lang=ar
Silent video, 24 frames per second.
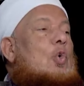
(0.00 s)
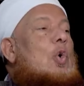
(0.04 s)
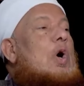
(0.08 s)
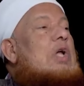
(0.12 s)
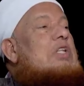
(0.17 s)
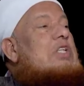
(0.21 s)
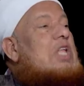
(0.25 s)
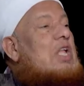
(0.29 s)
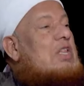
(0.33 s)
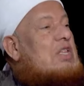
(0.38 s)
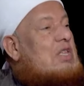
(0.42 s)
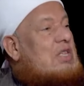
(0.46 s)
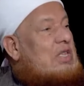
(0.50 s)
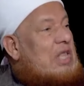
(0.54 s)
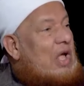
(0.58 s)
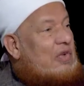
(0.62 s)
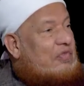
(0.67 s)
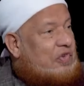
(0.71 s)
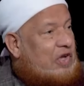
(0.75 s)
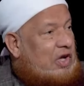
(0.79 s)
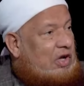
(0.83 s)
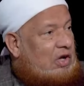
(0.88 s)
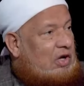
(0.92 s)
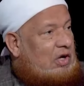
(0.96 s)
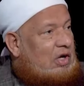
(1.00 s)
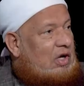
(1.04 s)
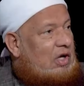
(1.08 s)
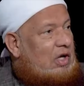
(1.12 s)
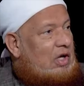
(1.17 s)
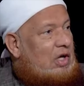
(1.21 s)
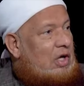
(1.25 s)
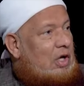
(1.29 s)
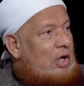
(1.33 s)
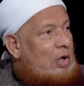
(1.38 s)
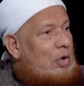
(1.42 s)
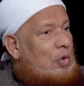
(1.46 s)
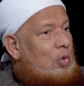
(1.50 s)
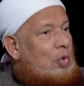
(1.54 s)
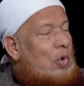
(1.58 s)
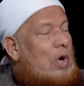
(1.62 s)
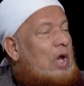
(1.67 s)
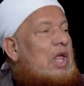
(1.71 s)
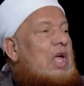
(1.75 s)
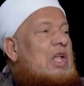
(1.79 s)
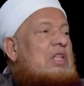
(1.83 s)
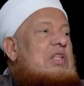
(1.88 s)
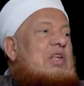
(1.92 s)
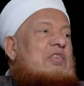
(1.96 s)
وتتفق
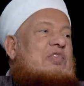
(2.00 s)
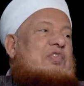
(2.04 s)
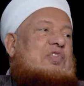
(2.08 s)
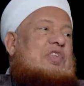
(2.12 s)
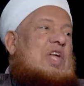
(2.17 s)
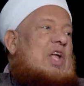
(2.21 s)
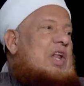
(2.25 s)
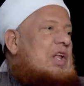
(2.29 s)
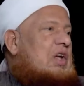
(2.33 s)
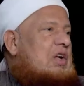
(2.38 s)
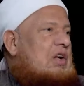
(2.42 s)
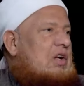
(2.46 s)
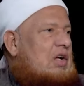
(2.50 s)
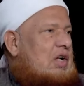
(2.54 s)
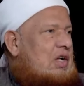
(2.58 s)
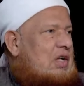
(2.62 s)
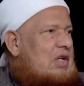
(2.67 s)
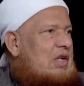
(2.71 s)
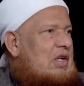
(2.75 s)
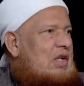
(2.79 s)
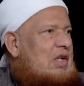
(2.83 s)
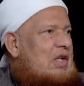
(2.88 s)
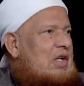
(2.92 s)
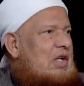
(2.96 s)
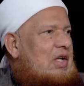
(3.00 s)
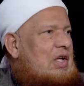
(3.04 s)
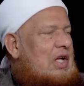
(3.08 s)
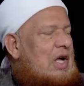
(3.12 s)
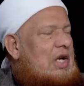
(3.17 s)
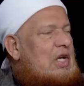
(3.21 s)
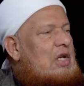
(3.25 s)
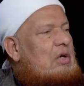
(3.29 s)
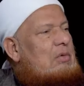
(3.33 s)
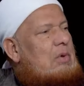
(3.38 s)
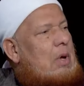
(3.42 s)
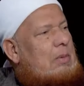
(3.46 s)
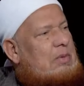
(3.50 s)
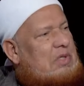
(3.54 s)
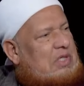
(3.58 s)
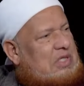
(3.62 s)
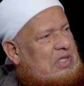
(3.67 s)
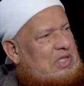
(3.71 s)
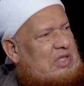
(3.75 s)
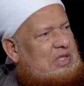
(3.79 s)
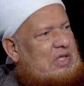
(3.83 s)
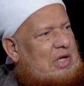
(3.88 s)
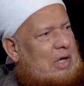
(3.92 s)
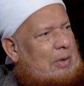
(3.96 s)
ولا تفترق نعم يعني الامام
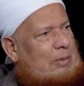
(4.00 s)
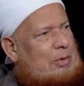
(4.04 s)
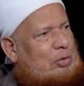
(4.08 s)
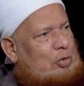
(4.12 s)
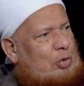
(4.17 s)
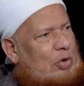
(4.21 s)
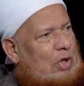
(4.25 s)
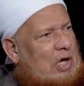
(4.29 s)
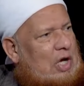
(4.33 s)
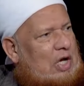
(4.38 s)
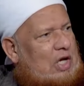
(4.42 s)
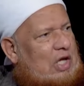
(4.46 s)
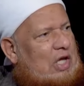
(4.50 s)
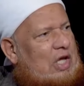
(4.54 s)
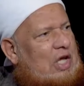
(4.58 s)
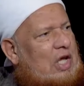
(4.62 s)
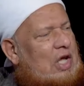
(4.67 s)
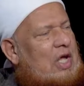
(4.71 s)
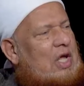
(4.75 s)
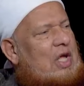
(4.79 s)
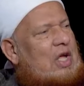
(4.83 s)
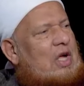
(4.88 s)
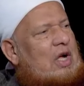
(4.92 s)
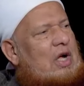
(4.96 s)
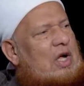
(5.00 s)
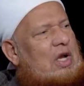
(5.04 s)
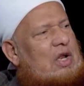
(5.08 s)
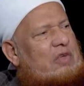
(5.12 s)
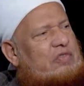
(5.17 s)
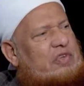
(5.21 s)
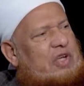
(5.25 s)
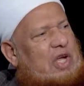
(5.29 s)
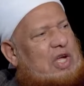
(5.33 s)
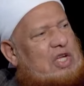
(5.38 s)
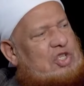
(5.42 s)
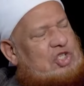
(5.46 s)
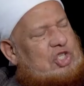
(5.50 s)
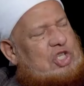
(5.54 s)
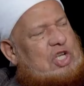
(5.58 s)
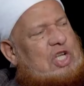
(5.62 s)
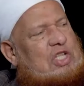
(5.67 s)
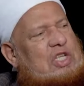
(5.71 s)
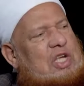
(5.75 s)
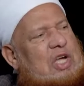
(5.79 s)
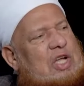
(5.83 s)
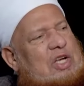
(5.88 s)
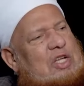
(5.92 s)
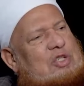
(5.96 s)
السندي رحمه الله عليه قال في
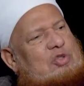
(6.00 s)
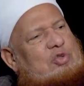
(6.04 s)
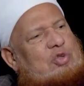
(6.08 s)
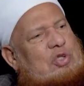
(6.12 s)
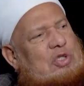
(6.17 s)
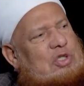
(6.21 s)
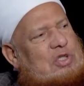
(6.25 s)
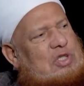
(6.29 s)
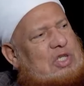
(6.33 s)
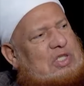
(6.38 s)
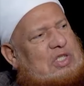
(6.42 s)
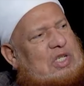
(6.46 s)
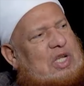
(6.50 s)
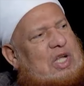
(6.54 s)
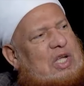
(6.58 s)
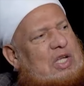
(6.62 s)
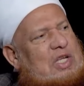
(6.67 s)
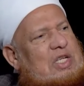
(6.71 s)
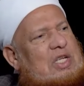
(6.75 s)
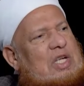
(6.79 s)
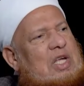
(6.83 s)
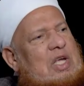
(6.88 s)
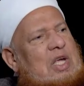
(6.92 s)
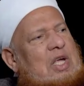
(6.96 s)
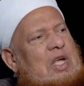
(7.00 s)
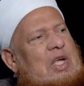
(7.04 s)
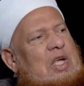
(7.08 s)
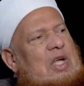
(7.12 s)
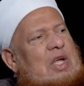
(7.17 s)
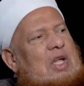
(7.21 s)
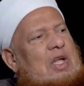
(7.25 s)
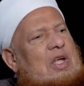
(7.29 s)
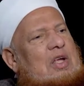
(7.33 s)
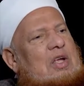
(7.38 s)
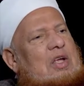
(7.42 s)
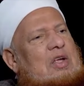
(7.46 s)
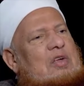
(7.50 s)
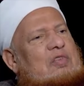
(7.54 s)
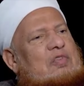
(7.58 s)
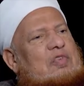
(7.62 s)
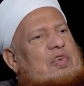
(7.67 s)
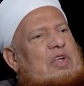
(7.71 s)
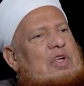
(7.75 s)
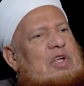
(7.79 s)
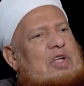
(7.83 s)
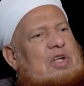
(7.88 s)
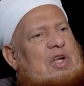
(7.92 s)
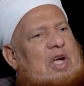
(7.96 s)
حاشيتي على سنن النسائي آه،
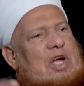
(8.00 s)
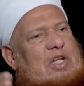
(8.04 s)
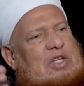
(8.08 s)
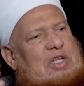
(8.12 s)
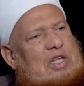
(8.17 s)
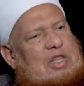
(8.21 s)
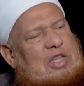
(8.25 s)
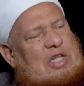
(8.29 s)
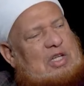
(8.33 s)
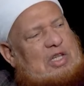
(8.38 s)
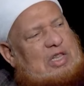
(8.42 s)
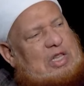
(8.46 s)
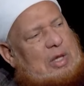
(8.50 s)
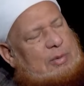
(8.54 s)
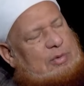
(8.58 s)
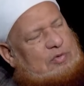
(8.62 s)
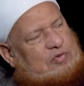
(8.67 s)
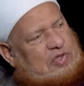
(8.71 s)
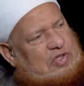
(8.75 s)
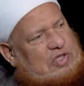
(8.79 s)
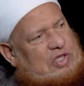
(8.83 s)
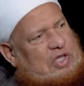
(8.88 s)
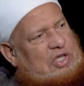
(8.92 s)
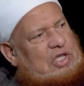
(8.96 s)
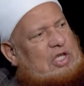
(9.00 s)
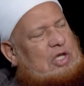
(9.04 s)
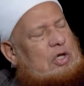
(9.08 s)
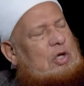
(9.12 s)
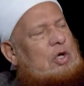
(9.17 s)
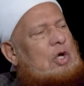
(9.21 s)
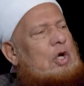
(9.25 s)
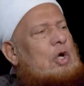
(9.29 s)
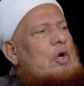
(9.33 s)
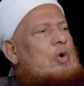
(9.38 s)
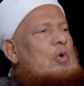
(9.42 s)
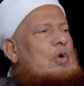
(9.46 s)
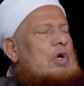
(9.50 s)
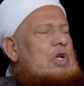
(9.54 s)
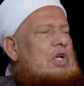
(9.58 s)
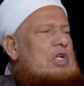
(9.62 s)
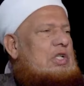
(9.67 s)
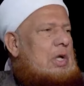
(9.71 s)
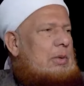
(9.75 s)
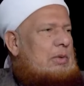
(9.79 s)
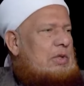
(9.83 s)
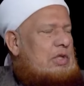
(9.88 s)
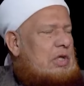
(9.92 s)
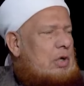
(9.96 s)
في حديث ثابت في الصحيح واللي
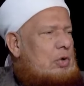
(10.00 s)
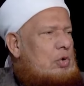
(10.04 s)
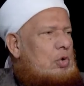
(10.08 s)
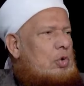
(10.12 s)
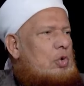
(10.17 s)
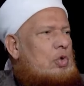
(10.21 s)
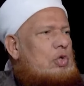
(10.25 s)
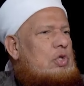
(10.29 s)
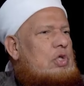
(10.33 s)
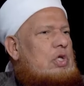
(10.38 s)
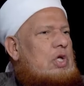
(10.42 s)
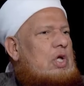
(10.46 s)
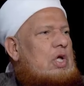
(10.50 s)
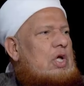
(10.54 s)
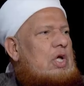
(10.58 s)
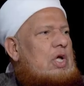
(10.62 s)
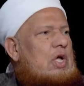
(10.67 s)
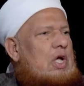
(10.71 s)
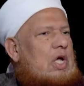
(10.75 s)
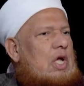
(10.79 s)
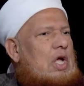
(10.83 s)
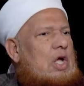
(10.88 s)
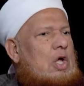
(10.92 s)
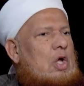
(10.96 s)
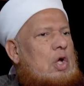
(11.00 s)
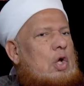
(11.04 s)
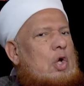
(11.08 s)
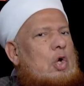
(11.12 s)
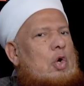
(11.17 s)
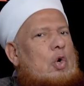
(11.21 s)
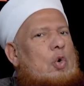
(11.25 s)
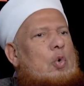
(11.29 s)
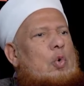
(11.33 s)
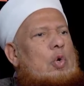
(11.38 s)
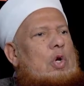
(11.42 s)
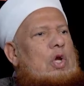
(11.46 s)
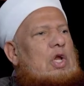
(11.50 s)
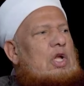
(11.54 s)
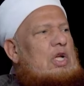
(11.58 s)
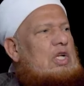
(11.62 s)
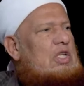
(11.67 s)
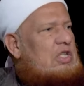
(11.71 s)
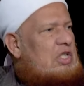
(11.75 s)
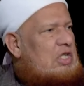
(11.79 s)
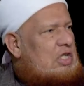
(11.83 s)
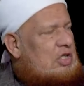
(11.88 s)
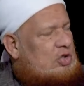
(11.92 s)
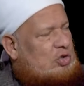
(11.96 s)
عند ابي داود ها واللي
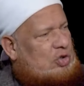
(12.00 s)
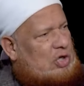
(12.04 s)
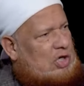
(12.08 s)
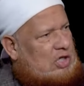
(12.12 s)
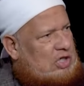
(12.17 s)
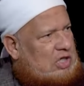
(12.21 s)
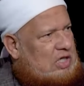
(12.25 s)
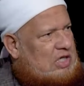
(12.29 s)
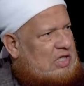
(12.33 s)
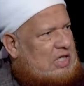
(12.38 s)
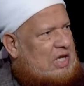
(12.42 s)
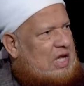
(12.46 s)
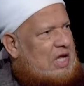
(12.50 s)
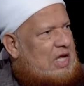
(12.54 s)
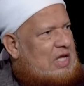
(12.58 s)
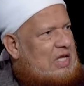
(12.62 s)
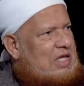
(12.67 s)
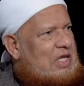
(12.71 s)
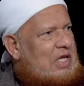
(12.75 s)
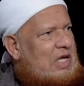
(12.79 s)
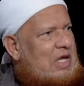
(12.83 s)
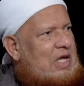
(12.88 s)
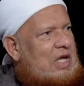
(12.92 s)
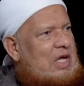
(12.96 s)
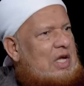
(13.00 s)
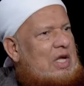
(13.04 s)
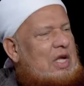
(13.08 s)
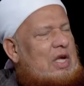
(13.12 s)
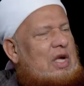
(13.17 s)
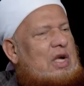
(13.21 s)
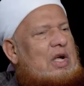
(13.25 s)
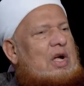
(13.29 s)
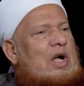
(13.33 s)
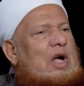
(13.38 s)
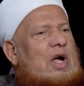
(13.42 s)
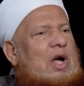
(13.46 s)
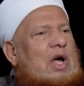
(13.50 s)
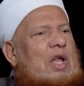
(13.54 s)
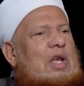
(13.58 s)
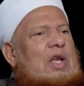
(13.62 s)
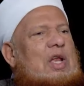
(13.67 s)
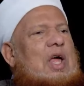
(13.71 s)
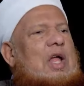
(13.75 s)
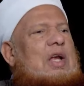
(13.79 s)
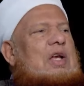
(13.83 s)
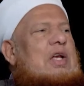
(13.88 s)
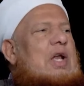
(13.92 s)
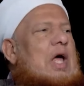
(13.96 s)
عندي سنن النسائي
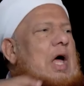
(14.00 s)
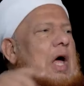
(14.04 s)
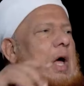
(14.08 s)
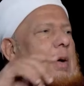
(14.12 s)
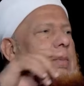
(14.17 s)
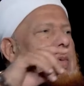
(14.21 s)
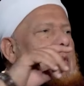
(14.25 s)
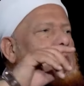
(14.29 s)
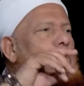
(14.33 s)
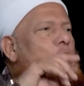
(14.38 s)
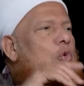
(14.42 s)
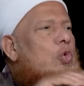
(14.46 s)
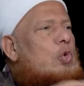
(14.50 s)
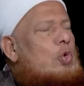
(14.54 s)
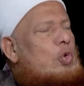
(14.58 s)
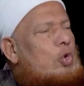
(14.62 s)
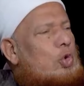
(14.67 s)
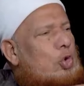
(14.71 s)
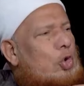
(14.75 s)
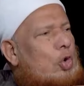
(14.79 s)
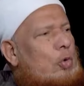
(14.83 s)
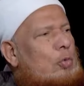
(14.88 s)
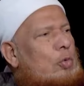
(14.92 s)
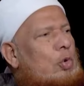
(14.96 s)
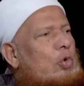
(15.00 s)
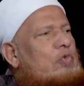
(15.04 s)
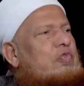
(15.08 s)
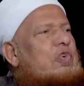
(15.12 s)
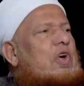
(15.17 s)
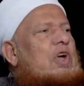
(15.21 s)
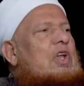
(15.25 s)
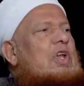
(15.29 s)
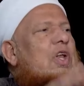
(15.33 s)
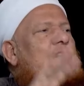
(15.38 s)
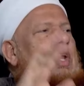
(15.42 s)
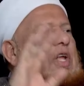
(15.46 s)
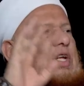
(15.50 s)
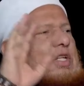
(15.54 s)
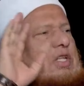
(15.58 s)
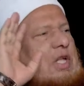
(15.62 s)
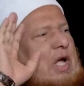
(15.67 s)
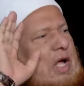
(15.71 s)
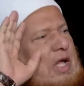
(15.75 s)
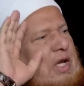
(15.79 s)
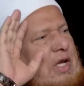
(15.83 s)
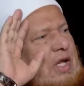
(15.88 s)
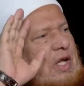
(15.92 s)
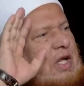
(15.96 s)
قال أن عمل كل يوم يرفع إلى الله
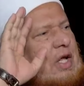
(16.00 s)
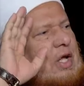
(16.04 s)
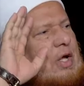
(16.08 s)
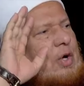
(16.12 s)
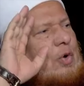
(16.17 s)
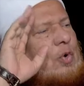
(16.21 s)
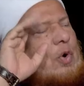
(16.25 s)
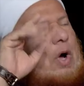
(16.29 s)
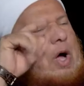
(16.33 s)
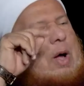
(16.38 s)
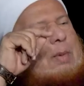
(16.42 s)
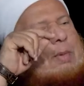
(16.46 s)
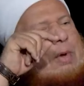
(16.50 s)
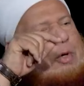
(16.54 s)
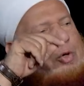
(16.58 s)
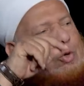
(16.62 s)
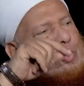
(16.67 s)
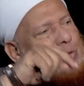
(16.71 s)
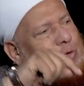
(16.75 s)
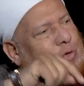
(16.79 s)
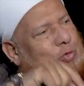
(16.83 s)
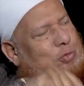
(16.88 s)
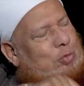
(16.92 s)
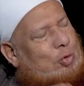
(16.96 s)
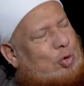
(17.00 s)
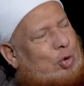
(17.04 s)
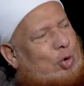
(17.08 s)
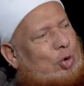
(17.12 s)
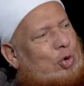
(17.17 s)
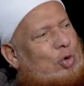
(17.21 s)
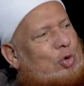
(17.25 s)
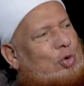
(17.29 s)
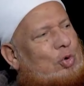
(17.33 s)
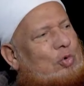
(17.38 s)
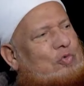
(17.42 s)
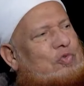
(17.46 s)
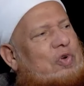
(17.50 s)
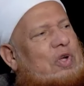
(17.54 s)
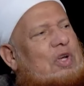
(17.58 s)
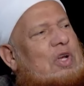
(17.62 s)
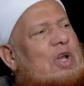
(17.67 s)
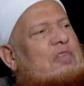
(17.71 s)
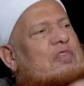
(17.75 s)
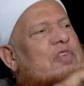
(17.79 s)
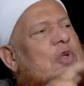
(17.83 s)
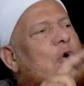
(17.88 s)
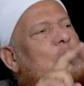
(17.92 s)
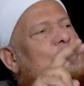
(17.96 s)
تعالى وعمل الأسبوع يرفع إلى
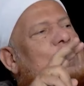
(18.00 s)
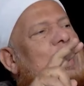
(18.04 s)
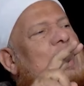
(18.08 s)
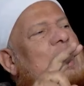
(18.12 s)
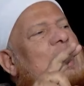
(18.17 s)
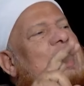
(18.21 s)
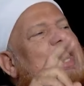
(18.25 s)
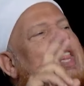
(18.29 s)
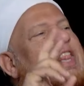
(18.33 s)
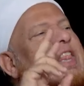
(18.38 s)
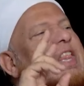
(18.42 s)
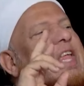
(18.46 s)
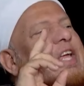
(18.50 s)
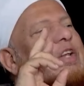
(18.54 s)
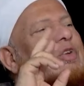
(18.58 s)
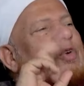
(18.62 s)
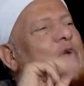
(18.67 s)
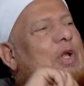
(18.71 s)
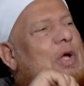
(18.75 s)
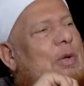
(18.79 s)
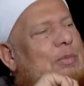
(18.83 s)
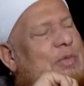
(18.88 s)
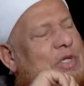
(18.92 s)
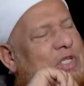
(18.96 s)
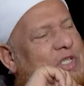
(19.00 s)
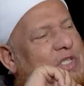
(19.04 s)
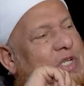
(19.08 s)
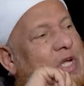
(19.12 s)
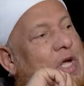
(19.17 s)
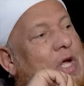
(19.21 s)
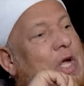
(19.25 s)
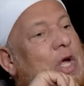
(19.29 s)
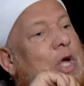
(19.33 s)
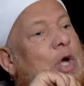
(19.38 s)
الله في يومي الاثنين والخميس